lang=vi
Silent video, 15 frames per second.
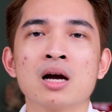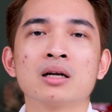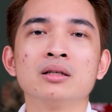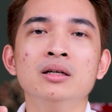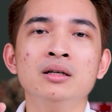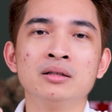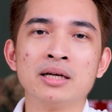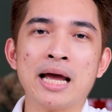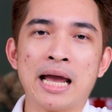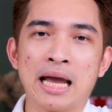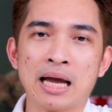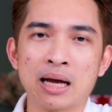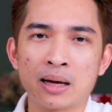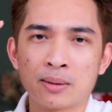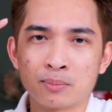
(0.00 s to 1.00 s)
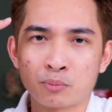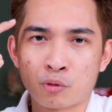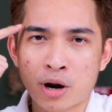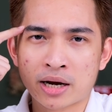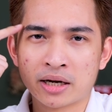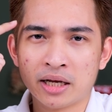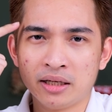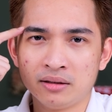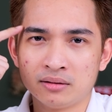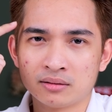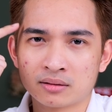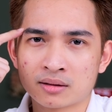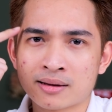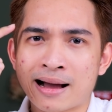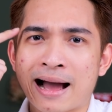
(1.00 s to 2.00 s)
đừng để branding
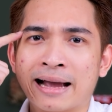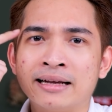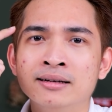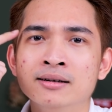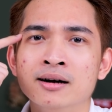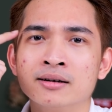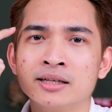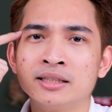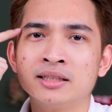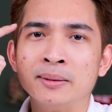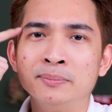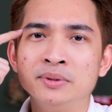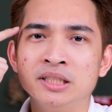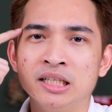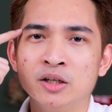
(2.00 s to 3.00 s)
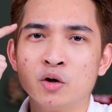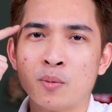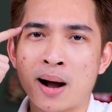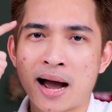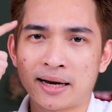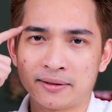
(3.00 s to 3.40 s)
ảnh hưởng đến tâm trí của bạn